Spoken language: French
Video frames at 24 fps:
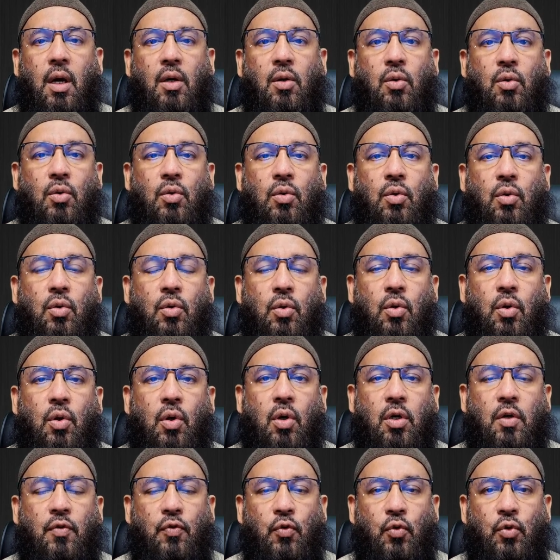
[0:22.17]
Alors,
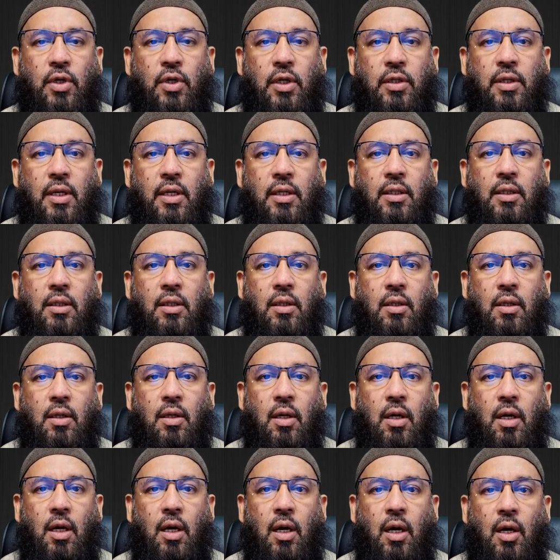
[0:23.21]
Rafaul yadayn
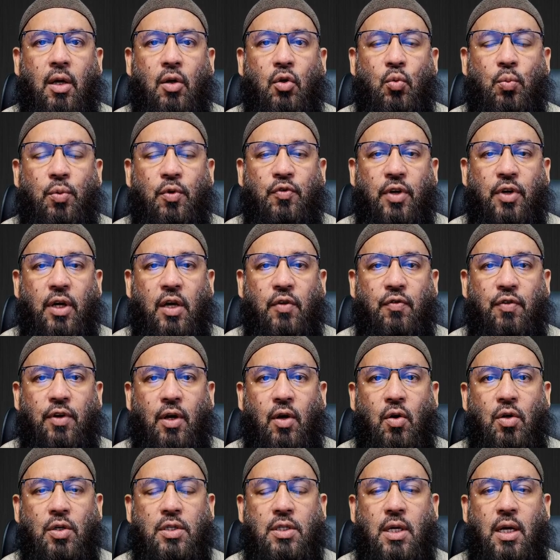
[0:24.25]
euh, nous peut faire
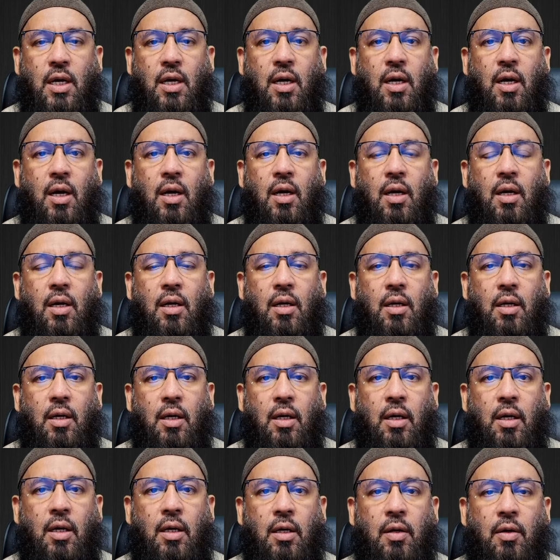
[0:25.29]
référence à
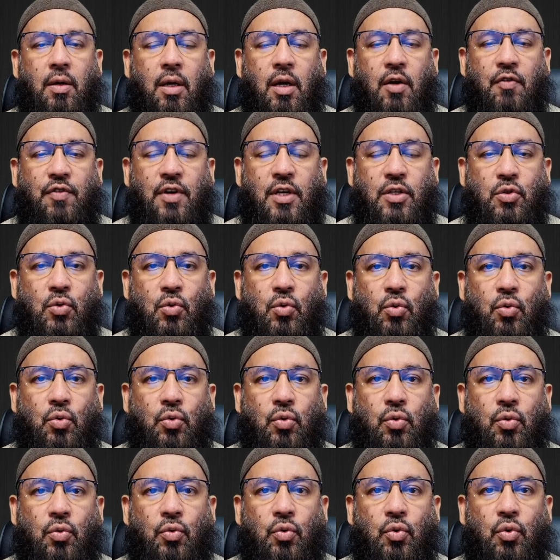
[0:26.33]
euh, la
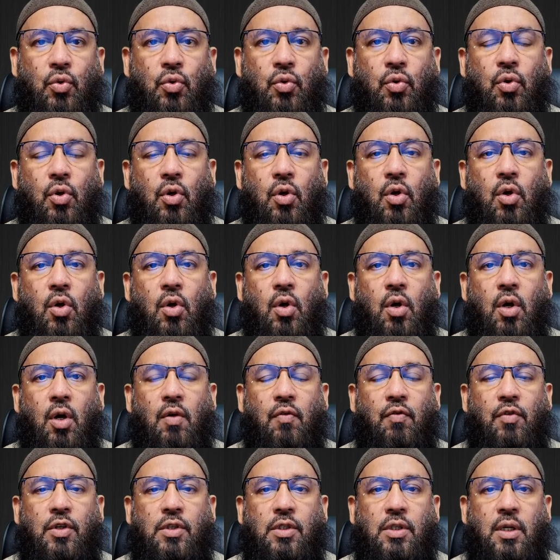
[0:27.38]
façon de
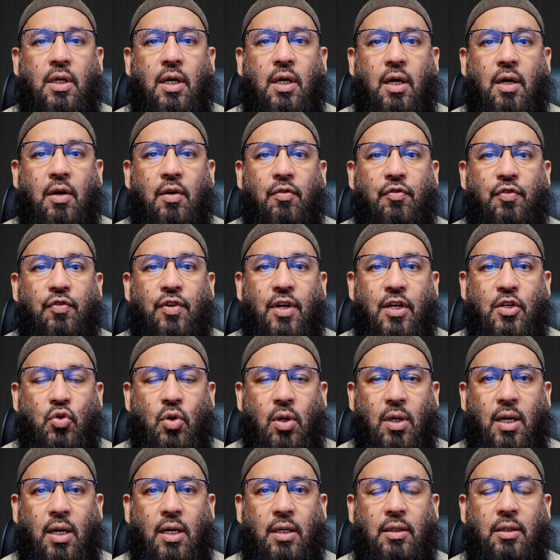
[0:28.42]
veux dire, faire
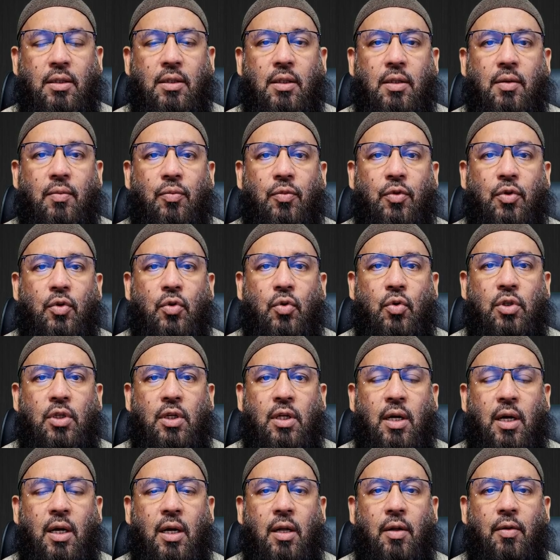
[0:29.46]
salat,
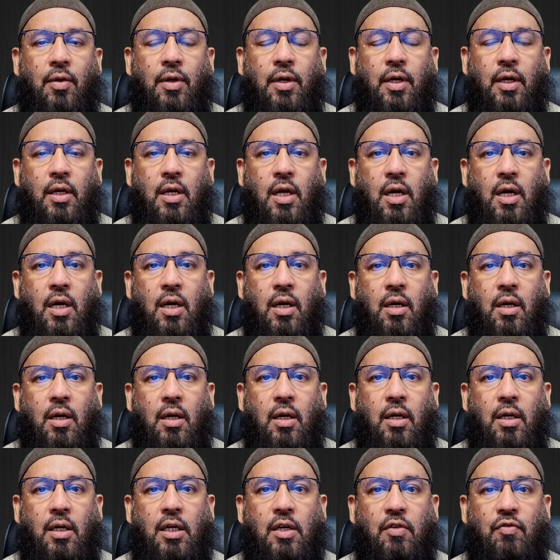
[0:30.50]
kotla, ina,
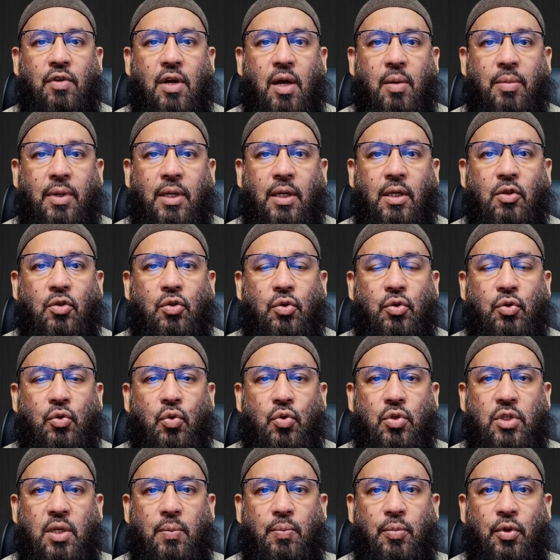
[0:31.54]
lève la main
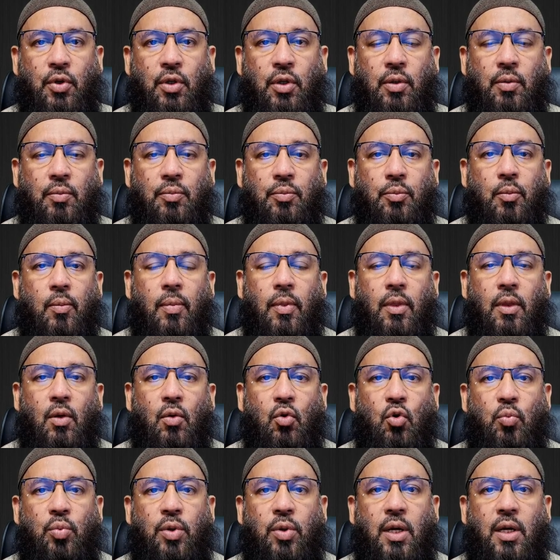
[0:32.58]
jusqu'aux épaules
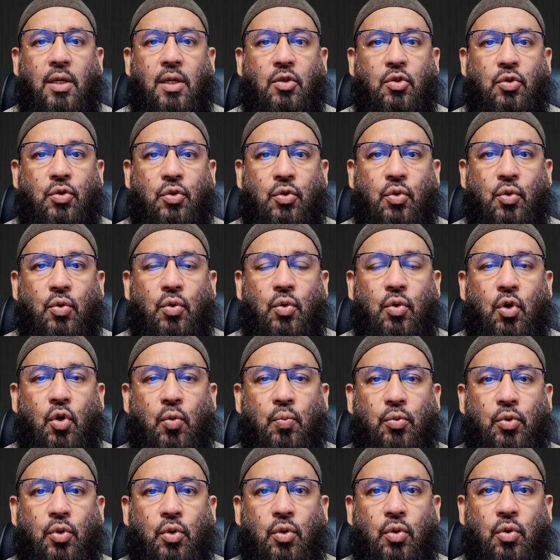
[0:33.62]
ou bien jusqu'au
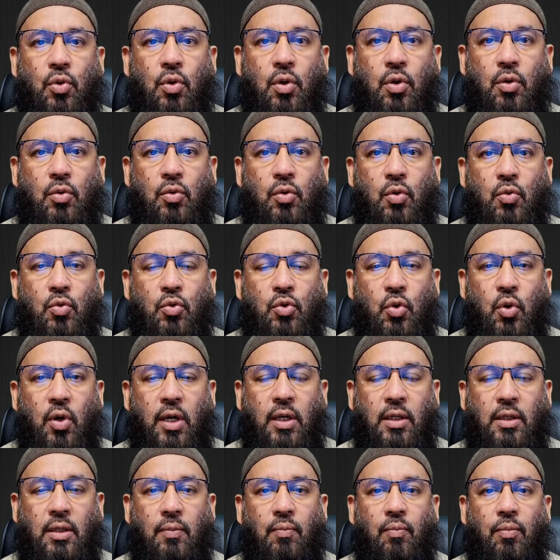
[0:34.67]
lobe de, de nos
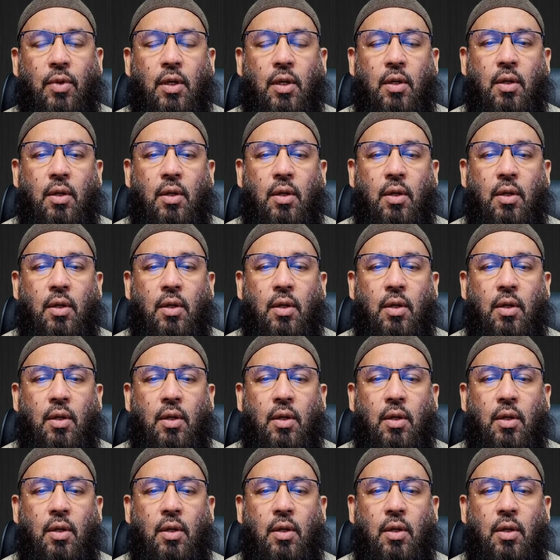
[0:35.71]
oreilles